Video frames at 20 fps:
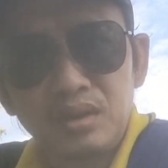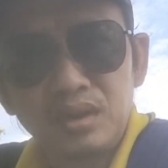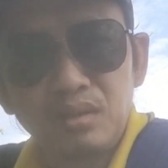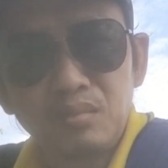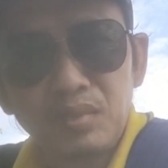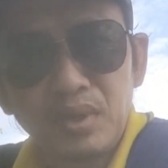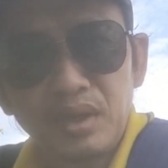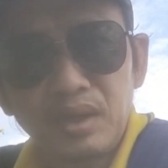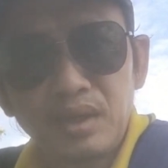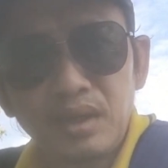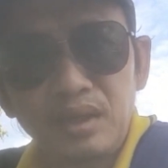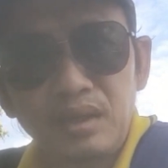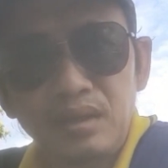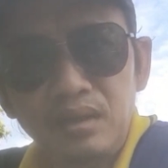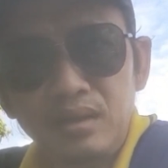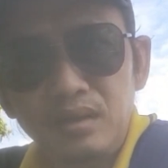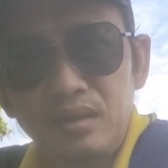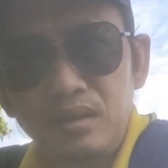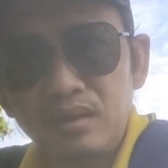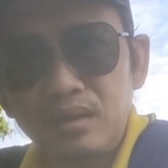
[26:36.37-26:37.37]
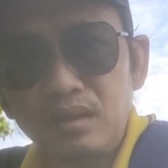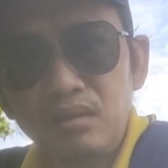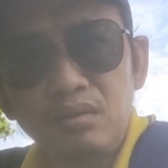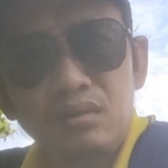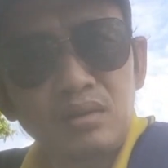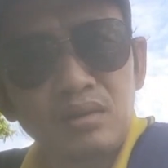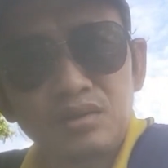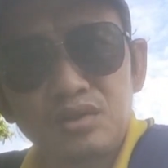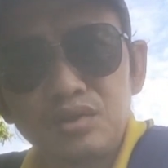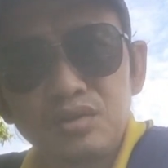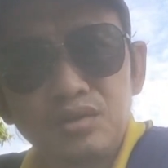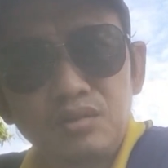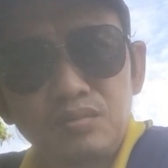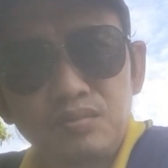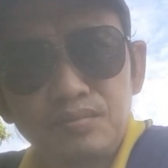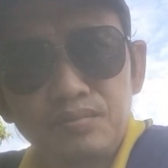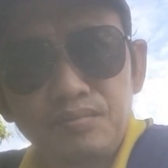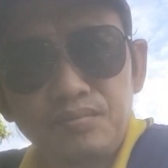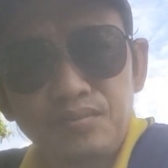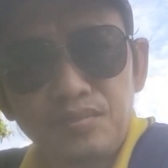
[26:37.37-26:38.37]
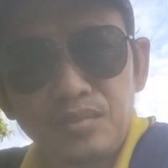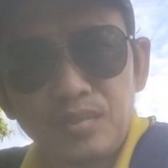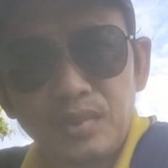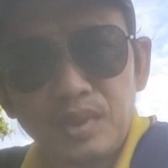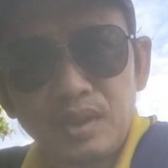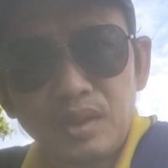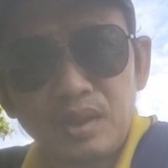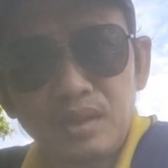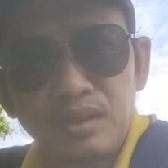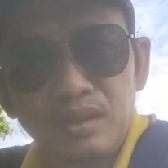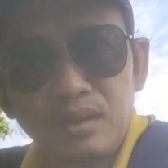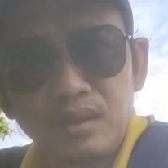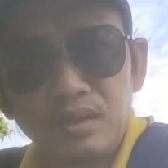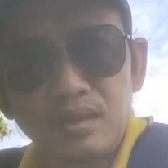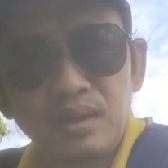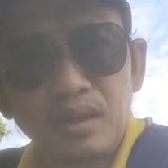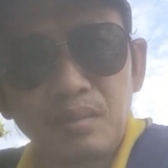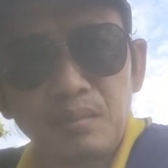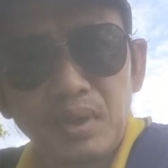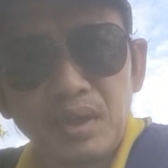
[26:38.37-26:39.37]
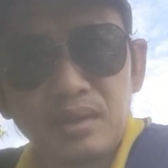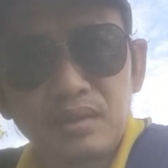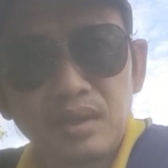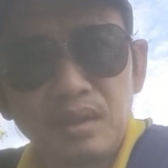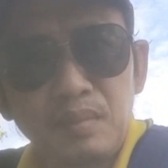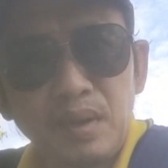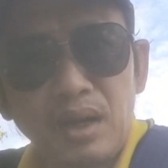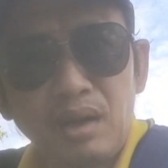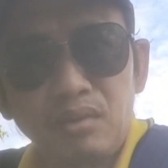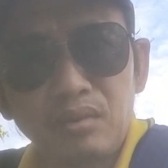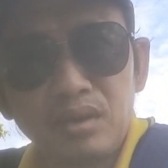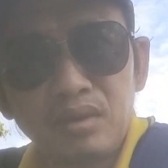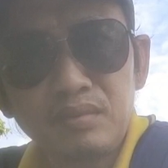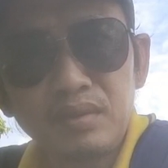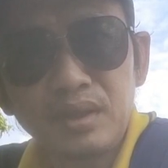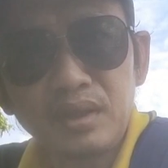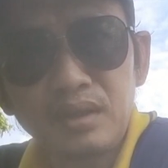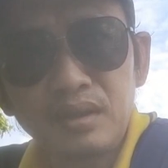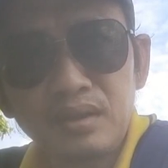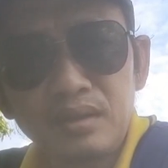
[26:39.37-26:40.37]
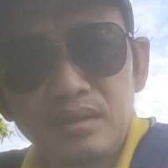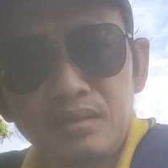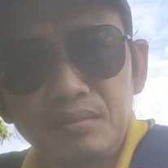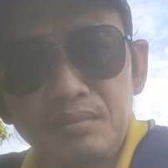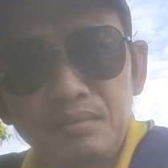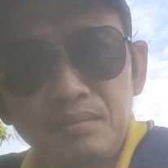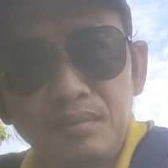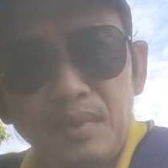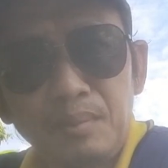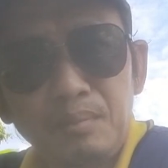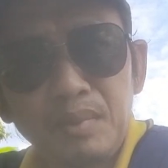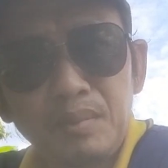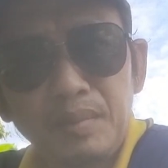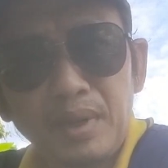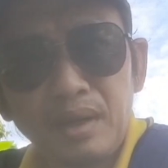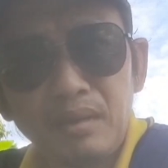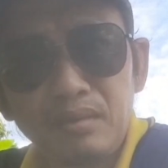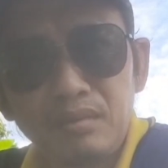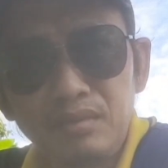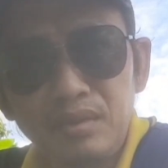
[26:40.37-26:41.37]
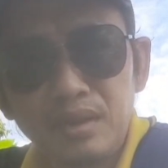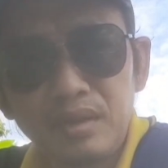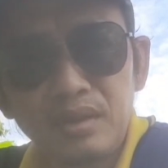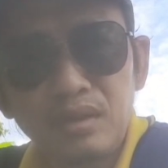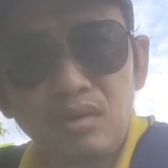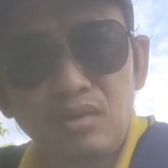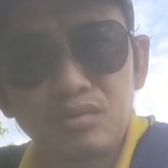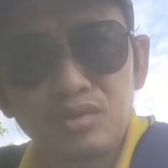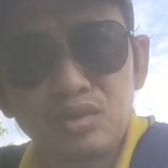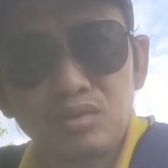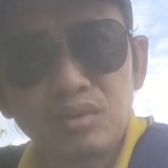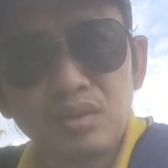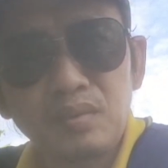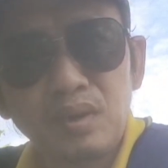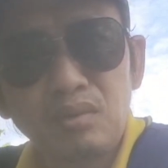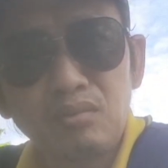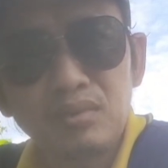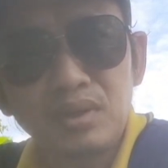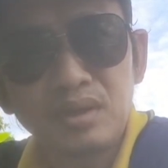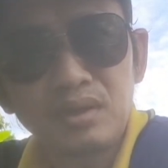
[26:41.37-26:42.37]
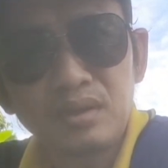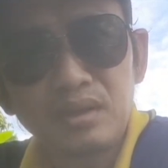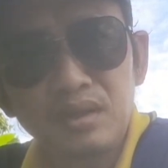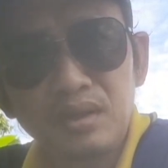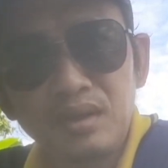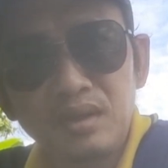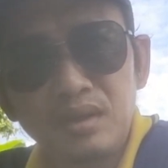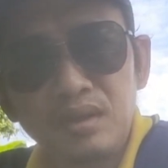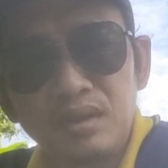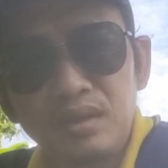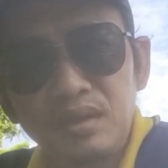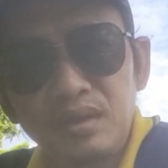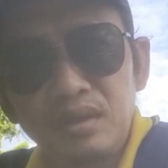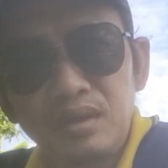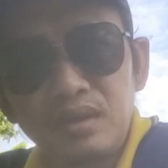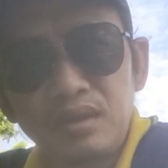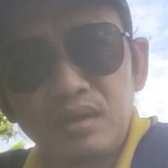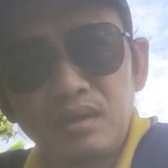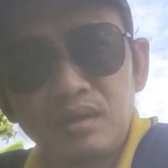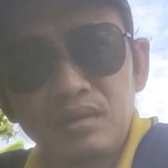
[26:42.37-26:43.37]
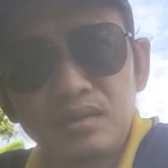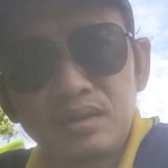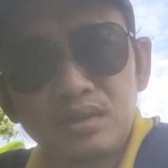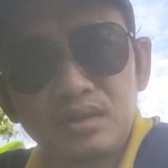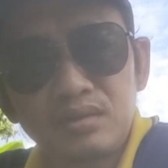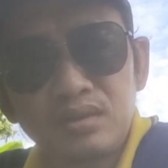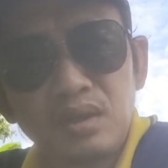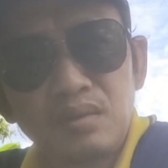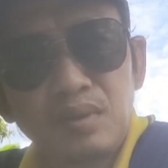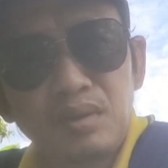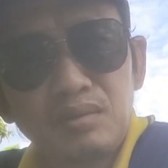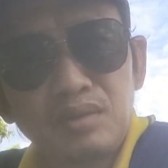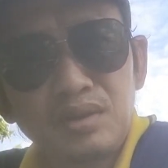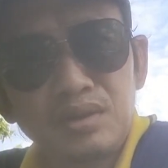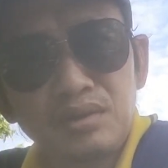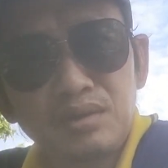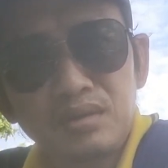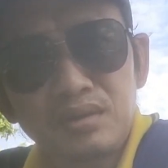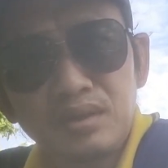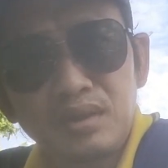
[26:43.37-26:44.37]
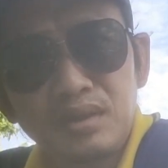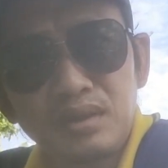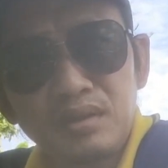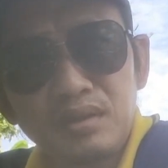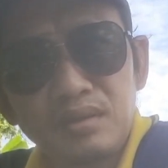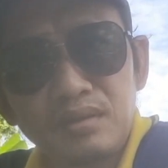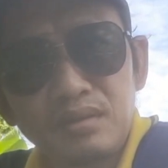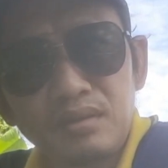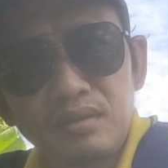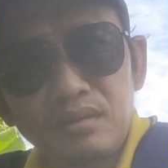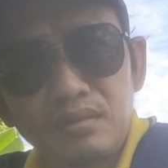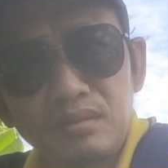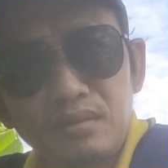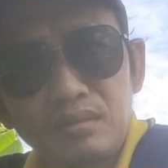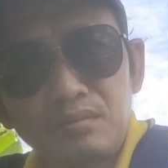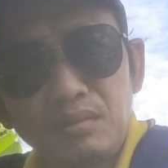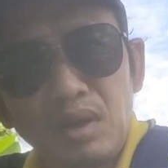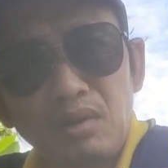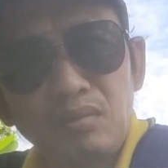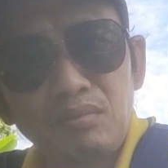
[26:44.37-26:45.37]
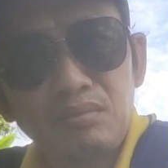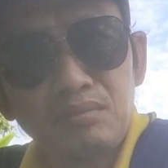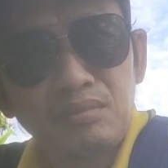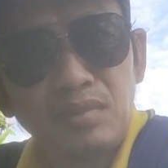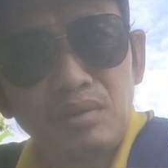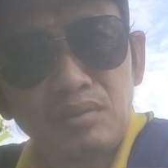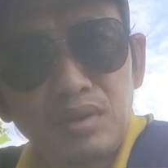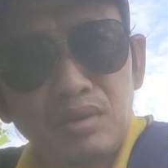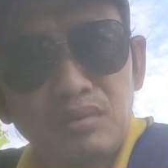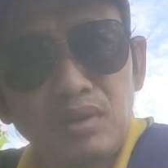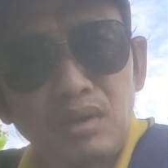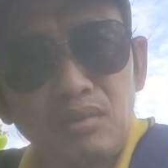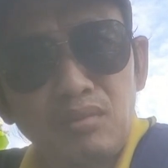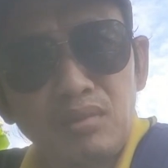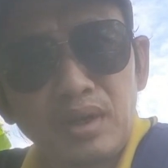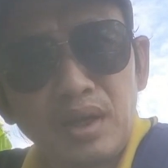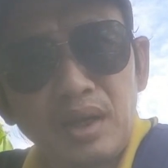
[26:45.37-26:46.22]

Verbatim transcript: nhưng mà cái cái đó là chưa đúng tại vì về mặt tế bào thì quý vị bấm lên mạng quý vị con số tế bào ung thư đi tế bào dinh dưỡng đi bao bao nhiêu lâu